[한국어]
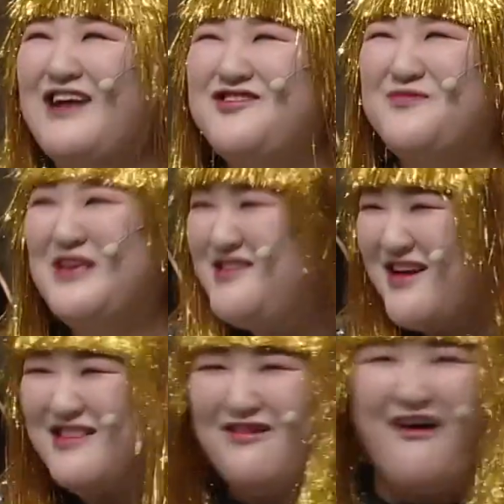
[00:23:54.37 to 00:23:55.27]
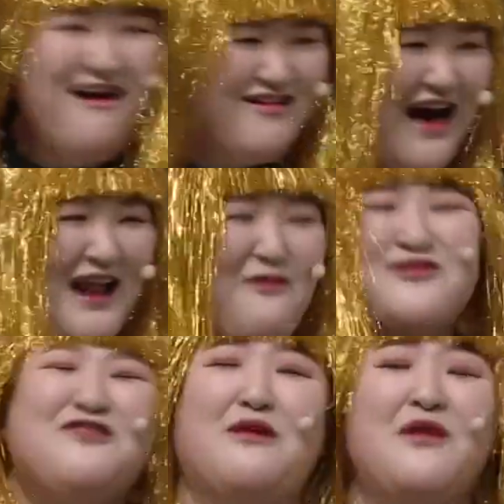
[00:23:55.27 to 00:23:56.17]
간접 키스하겠다고 그 하나
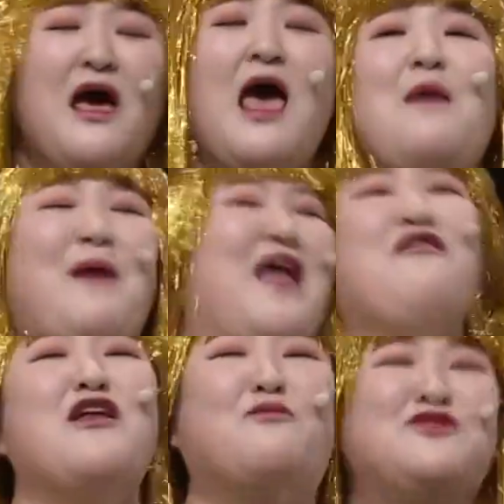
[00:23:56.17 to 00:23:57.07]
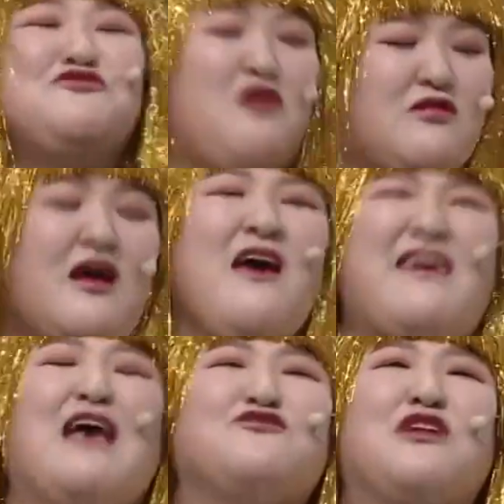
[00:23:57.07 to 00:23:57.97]
꽂아놓고 하면 팔걸이 못 치고 여기서
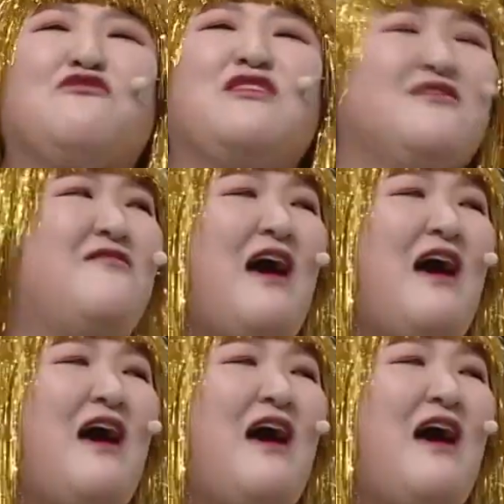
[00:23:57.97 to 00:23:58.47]
계속 이러고 있는